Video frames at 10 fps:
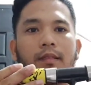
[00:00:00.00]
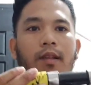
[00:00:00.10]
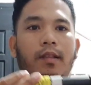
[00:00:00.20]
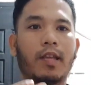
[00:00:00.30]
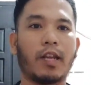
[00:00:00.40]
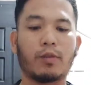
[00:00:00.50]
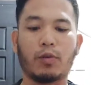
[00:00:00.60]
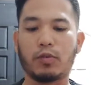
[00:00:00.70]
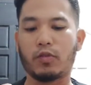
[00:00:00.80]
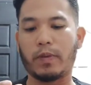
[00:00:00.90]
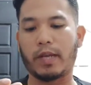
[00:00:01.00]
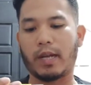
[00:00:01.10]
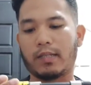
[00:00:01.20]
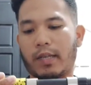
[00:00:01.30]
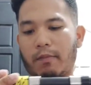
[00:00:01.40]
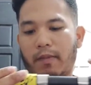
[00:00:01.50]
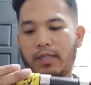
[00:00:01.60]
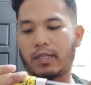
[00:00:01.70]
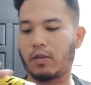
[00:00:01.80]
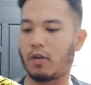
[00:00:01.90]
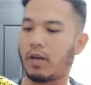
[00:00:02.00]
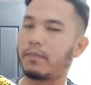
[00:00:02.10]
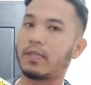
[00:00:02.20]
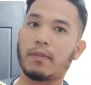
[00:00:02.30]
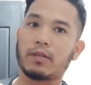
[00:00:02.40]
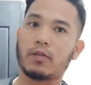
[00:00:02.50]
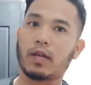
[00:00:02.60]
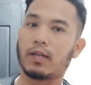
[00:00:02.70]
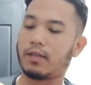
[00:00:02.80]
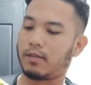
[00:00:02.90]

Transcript: nanti ada tuh cuplikan saya memancing di kolam saya masukkan